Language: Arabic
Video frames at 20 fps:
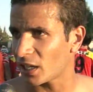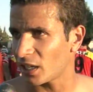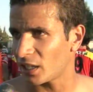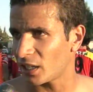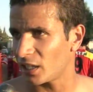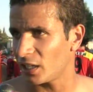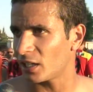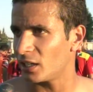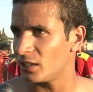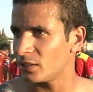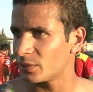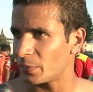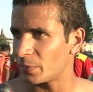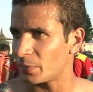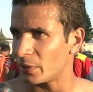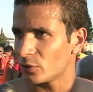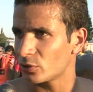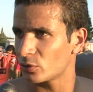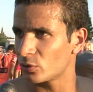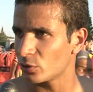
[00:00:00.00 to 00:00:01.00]
رخيك هكاك
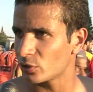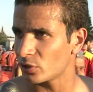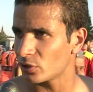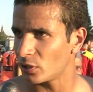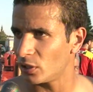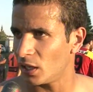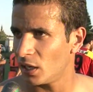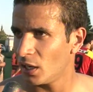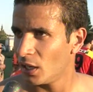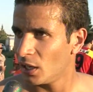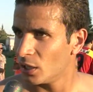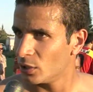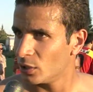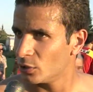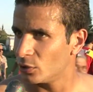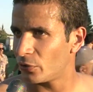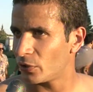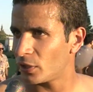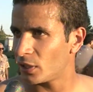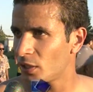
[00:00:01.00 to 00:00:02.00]
ليسبيرونس توصل
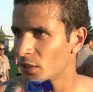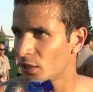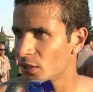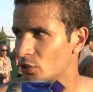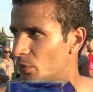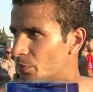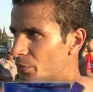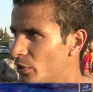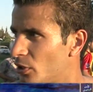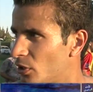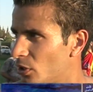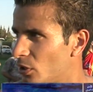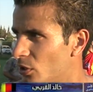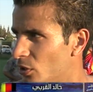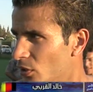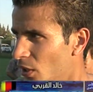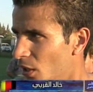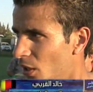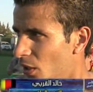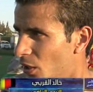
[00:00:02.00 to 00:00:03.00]
دو فوا
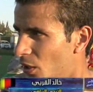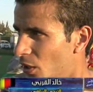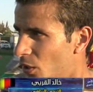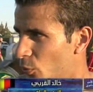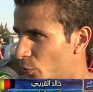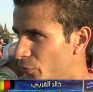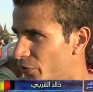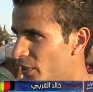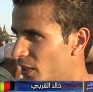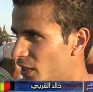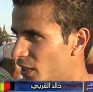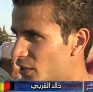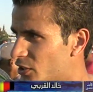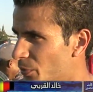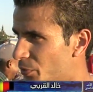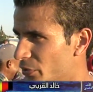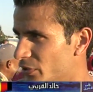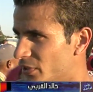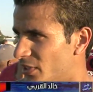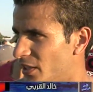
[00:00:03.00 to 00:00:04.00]
شامبيون وفينال
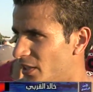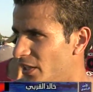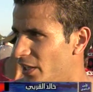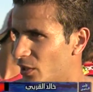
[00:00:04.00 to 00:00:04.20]
شامبيونز